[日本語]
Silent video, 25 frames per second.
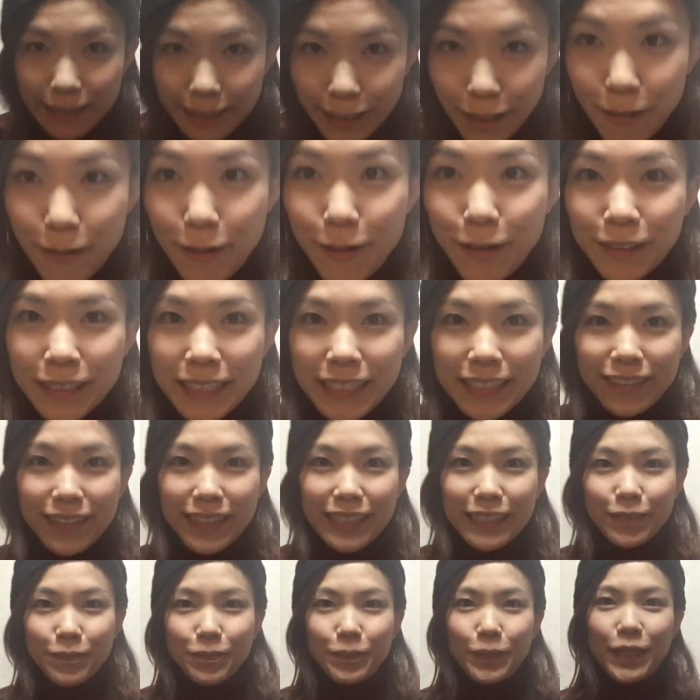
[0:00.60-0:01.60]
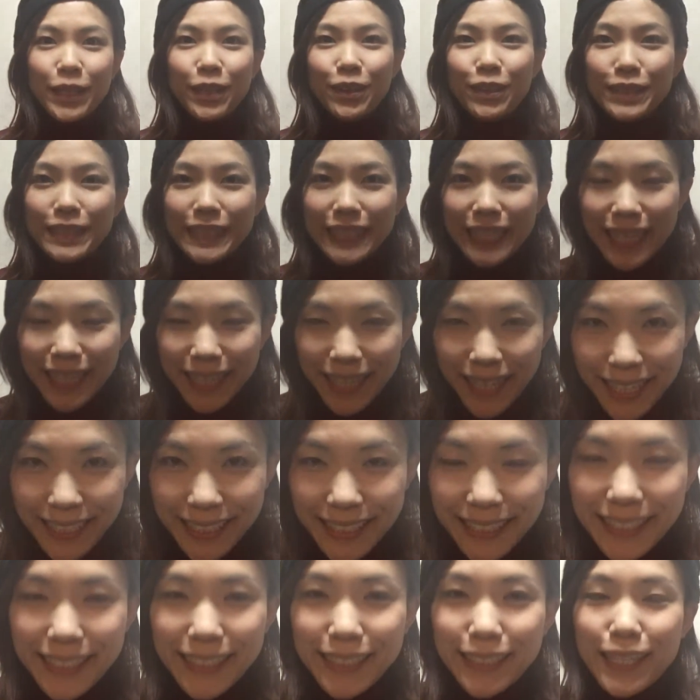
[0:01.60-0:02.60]
どうもこんにちは、グッピーこずえ
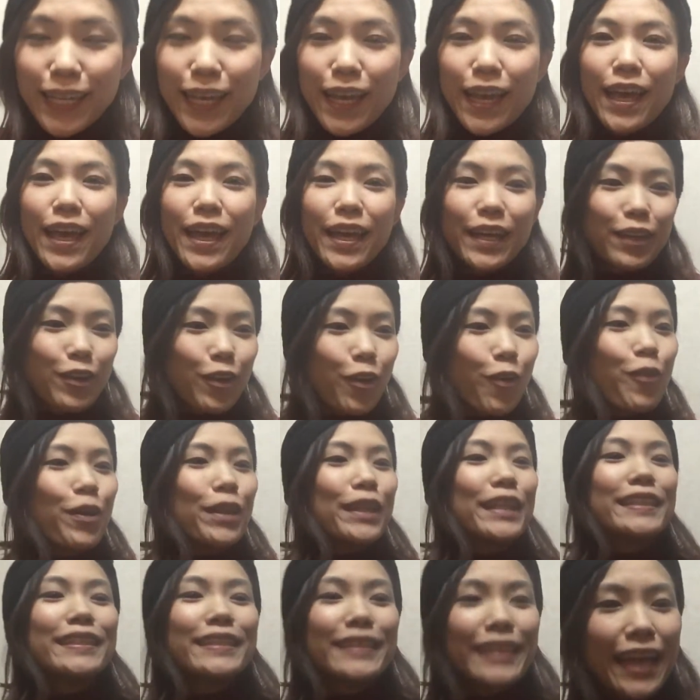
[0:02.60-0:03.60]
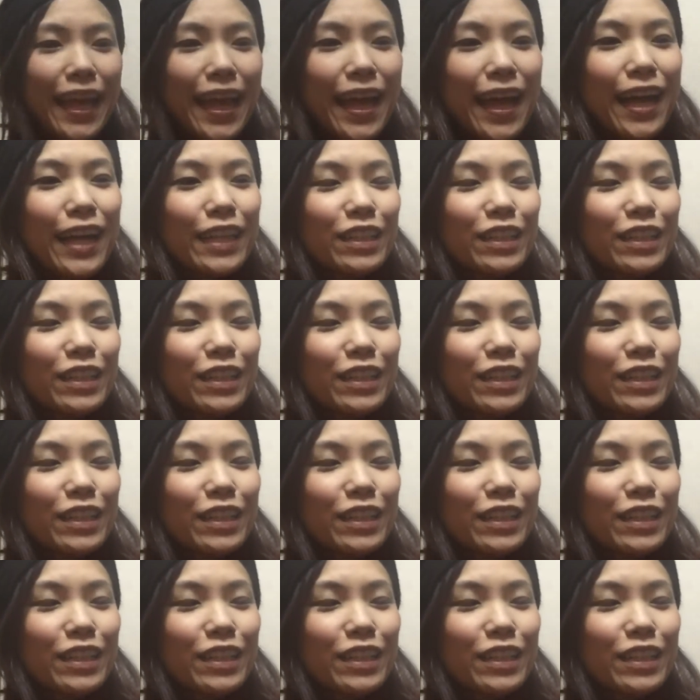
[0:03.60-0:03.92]
です。えー、今日はですね、